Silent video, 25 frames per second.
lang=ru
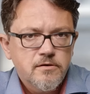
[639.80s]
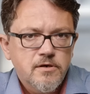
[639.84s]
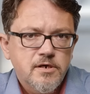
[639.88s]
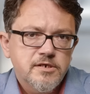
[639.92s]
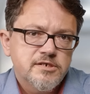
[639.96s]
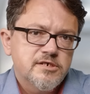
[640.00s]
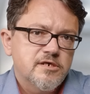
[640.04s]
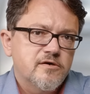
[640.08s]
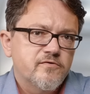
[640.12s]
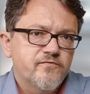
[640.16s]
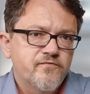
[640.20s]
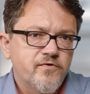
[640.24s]

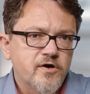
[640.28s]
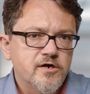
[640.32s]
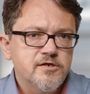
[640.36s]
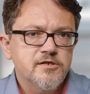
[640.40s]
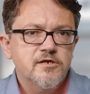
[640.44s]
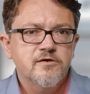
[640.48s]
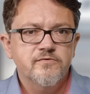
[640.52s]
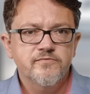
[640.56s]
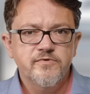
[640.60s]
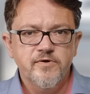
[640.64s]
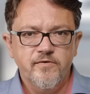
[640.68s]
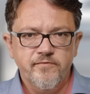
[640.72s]
Хотя
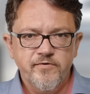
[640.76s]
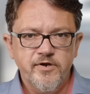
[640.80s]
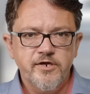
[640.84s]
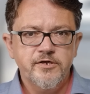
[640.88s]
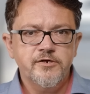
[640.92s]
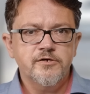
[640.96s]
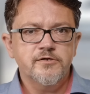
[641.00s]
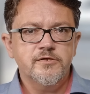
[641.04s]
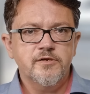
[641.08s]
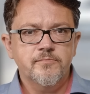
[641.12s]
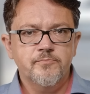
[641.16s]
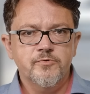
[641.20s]
факторов
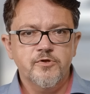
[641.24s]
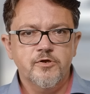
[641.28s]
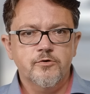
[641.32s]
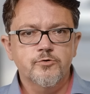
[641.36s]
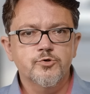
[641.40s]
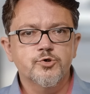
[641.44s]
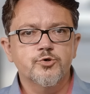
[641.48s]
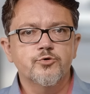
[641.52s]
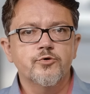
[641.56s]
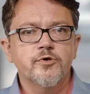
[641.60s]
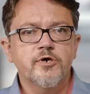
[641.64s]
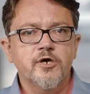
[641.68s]
давления на
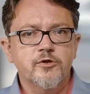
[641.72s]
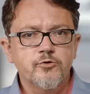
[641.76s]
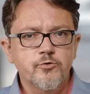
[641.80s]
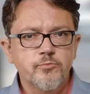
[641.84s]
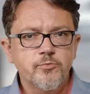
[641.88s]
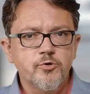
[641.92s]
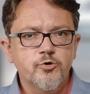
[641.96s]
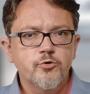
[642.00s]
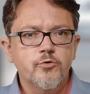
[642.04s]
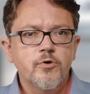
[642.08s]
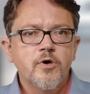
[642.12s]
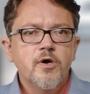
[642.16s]
белорусскую
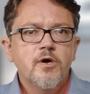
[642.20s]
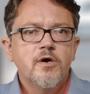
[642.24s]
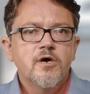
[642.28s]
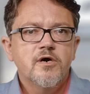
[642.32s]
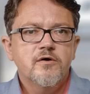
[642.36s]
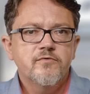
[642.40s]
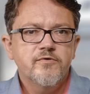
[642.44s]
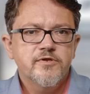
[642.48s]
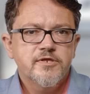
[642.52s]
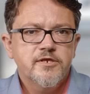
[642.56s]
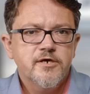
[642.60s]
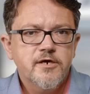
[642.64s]
экономику
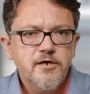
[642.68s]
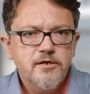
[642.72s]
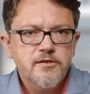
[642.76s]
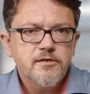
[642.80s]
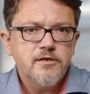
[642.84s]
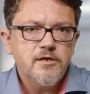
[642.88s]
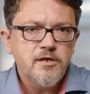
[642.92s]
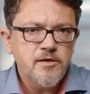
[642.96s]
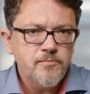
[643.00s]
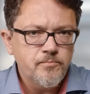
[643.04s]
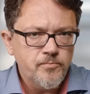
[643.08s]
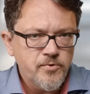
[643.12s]

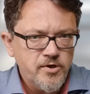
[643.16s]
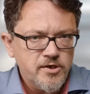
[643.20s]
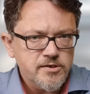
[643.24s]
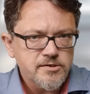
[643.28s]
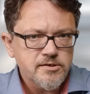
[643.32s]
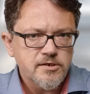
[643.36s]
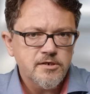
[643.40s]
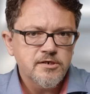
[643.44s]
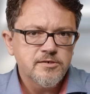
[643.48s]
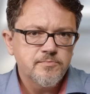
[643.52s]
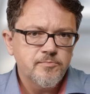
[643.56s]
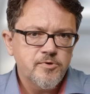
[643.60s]
хватает и
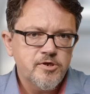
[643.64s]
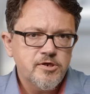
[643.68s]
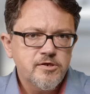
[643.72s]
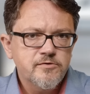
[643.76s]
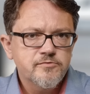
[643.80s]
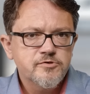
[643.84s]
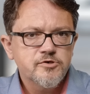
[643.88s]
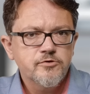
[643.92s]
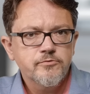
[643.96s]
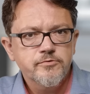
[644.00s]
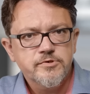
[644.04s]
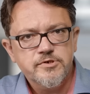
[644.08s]
без
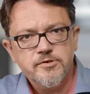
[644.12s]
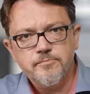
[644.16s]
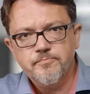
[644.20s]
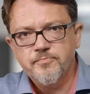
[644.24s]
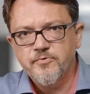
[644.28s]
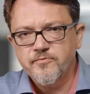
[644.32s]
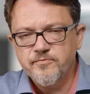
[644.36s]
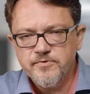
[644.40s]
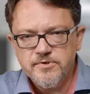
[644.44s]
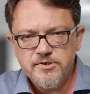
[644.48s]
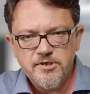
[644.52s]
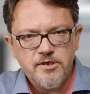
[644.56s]
изменившегося
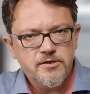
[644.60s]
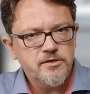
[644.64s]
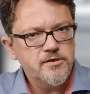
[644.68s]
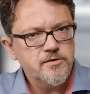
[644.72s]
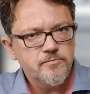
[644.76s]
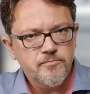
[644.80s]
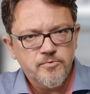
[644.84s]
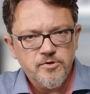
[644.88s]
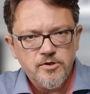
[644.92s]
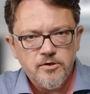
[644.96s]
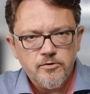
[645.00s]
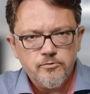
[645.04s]

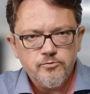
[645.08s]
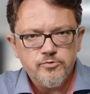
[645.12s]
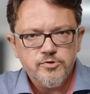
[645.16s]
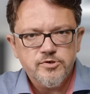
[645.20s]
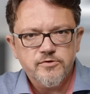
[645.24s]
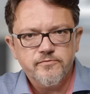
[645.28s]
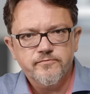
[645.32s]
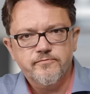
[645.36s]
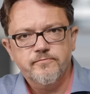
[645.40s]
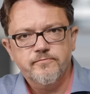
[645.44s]
поведения белорусов.